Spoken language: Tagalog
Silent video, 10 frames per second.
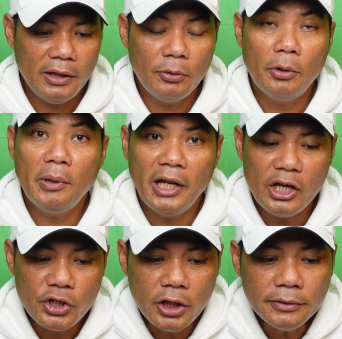
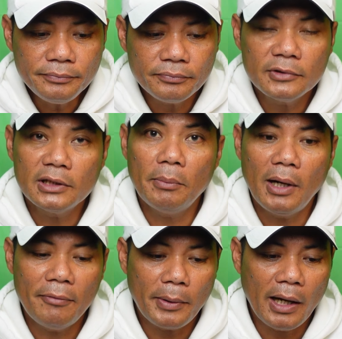nomination sa
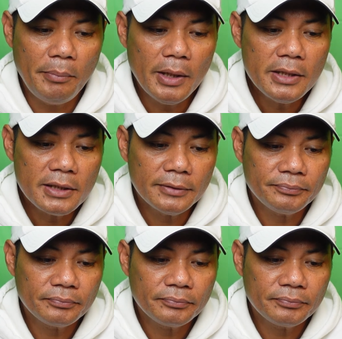mga province.